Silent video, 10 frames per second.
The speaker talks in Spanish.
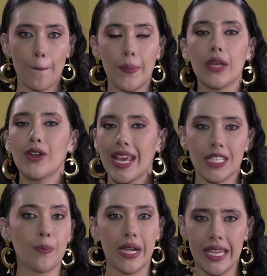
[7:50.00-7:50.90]
pero la
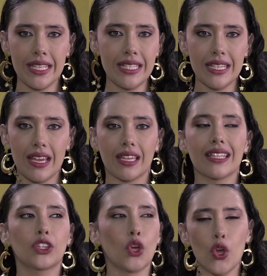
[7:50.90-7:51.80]
experiencia,
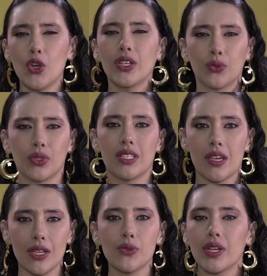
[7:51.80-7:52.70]
todo lo que tú te
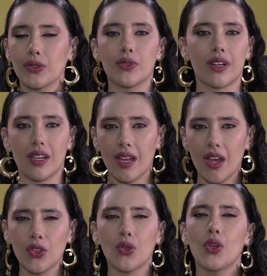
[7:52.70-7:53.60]
llevas durante un reinado,